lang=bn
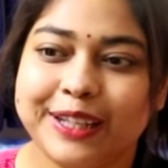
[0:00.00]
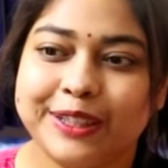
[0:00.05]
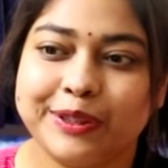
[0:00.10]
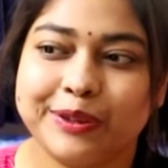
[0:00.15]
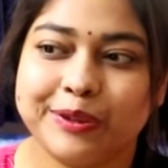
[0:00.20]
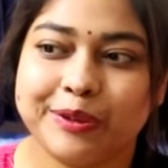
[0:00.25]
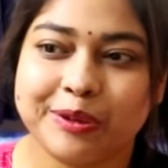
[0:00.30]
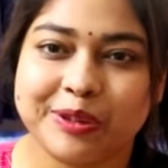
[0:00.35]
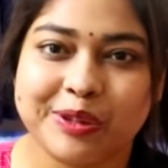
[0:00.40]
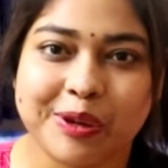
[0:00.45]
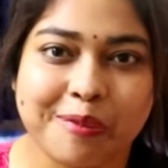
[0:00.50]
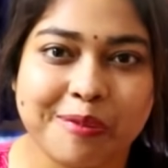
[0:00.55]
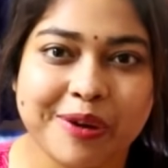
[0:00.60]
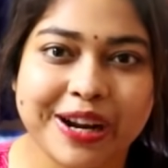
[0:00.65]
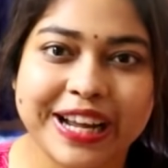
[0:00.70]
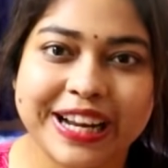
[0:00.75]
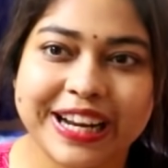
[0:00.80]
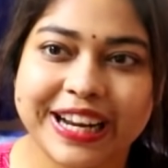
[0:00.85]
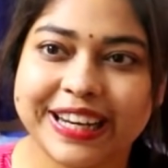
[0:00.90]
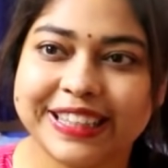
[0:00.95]
তো তোমরা
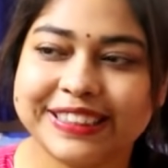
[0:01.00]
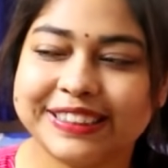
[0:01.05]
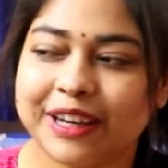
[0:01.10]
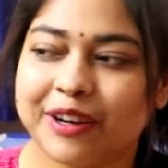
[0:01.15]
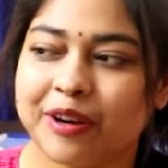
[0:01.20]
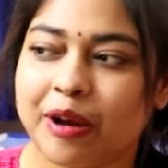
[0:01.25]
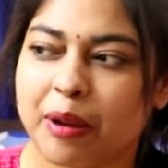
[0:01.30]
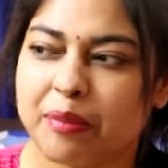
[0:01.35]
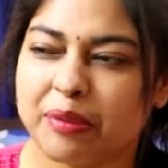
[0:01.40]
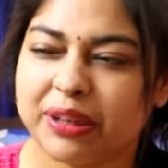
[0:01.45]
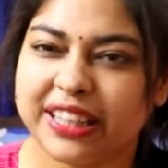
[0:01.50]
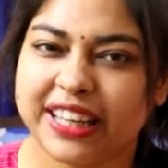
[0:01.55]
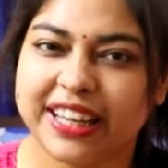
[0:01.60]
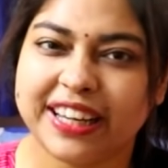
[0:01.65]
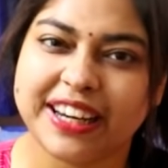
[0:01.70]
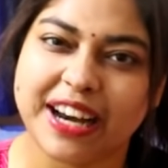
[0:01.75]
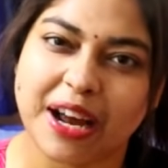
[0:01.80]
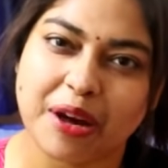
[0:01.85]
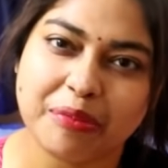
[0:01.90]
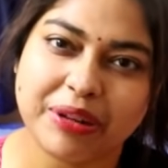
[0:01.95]
এখানে জানো আমাদের
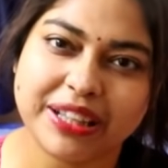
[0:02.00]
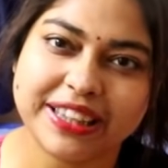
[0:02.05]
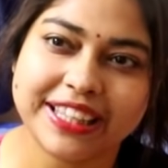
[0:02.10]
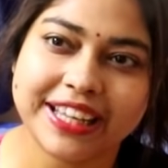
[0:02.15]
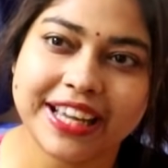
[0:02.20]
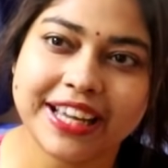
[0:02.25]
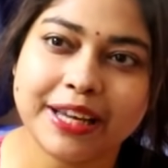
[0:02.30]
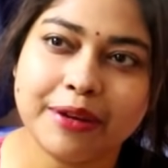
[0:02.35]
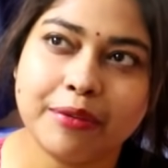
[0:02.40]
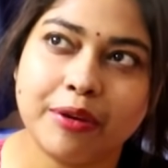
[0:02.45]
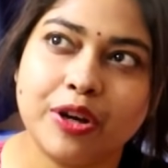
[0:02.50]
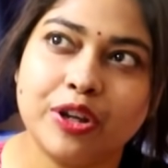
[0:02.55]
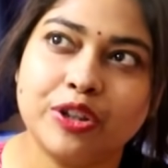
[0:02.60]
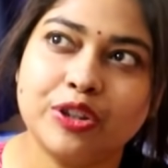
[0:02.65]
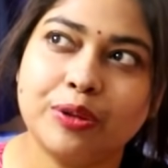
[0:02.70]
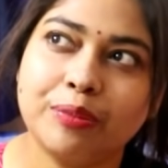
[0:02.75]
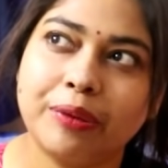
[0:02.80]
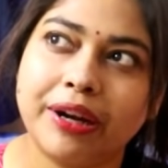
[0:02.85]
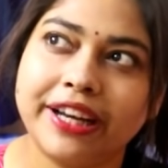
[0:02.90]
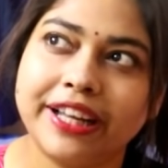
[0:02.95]
গ্রামের দিকে কি বলো
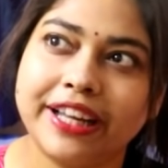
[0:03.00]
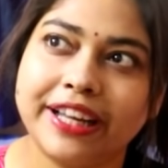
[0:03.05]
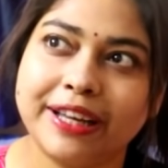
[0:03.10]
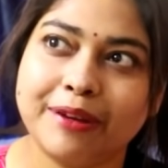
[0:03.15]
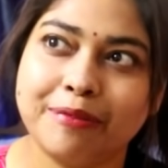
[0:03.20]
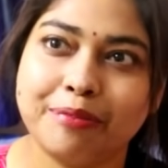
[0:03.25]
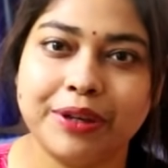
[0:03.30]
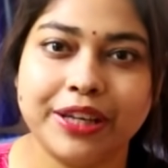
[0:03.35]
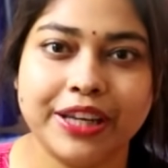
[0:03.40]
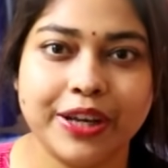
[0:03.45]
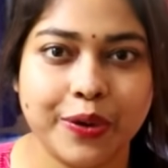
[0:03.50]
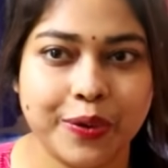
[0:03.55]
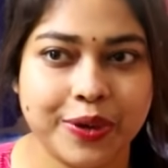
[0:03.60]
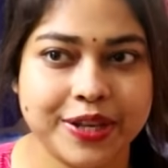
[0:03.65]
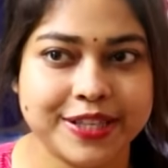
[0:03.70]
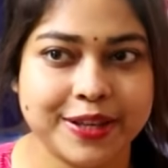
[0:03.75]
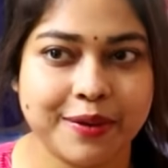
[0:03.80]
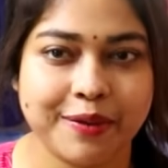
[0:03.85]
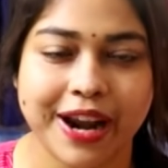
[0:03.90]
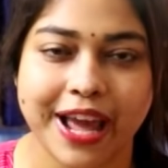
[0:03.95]
তো মানে বিয়ে
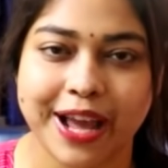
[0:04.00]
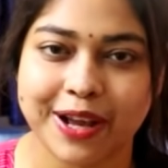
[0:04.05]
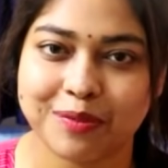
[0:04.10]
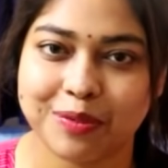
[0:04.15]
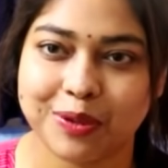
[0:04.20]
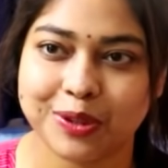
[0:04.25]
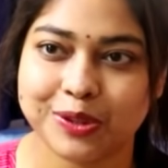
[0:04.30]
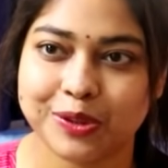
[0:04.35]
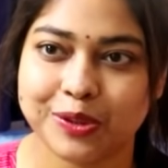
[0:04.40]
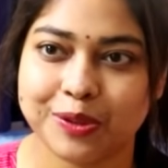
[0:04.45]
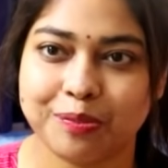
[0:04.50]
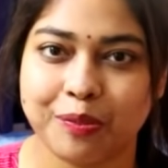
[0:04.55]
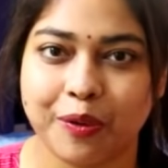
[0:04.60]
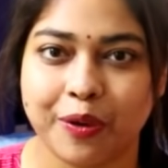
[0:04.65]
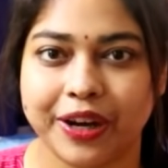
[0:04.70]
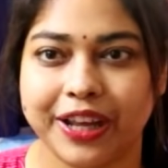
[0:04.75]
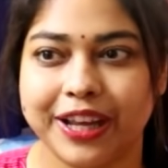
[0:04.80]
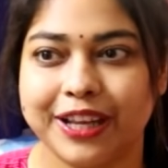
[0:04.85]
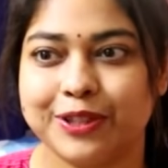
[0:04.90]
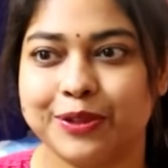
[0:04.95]
হয়ে যাওয়ার এক বছর
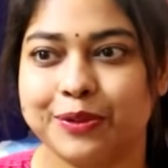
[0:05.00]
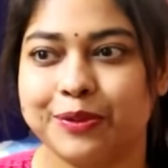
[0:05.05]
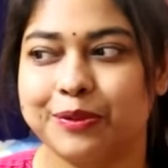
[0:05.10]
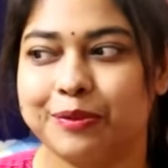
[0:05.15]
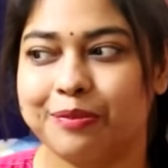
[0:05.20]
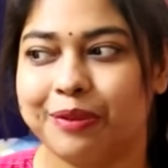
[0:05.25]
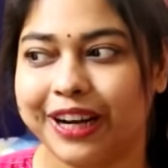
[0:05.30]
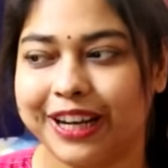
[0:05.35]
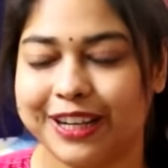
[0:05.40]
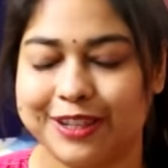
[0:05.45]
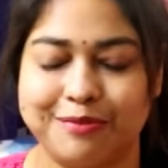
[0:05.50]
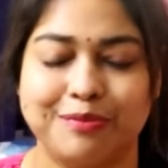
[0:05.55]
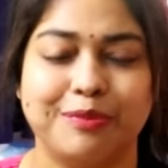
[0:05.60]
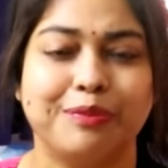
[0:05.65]
পরেই শুরু করে